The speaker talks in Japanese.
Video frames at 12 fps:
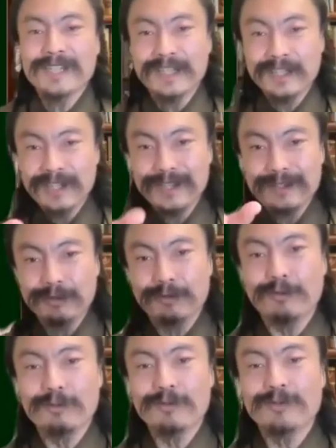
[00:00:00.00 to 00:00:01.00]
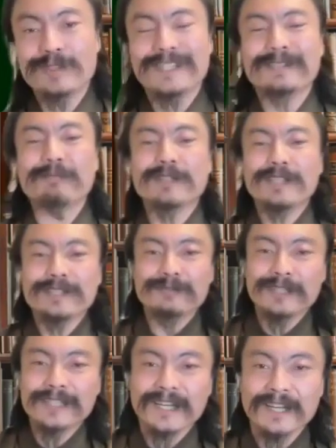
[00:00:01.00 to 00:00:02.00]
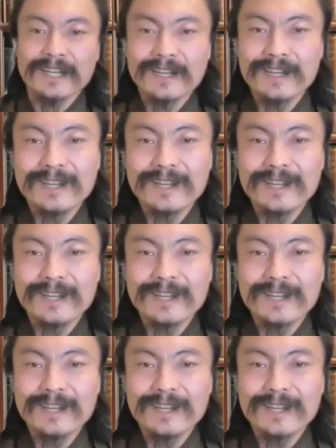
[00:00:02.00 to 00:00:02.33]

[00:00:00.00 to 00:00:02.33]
先にちょっとここを説明させてください。